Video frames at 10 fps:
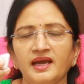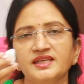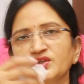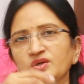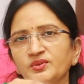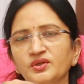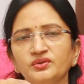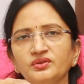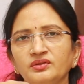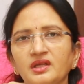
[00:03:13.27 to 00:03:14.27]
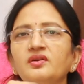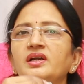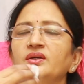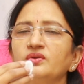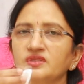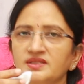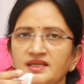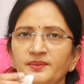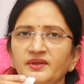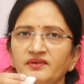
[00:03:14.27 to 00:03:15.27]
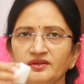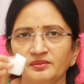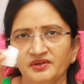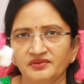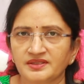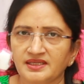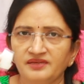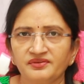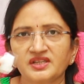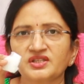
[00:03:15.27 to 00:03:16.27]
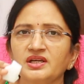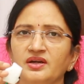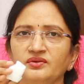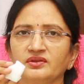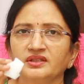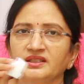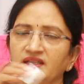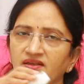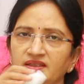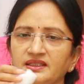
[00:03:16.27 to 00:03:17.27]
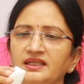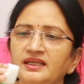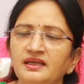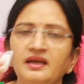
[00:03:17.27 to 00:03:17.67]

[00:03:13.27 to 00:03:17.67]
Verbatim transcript: ఐస్ క్యూబ్తో రుద్దుకున్నారు అంటే కొంచెం సేపటి వరకు మీ స్కిన్ ఫ్రెష్గా ఉంటుంది తర్వాత అంటే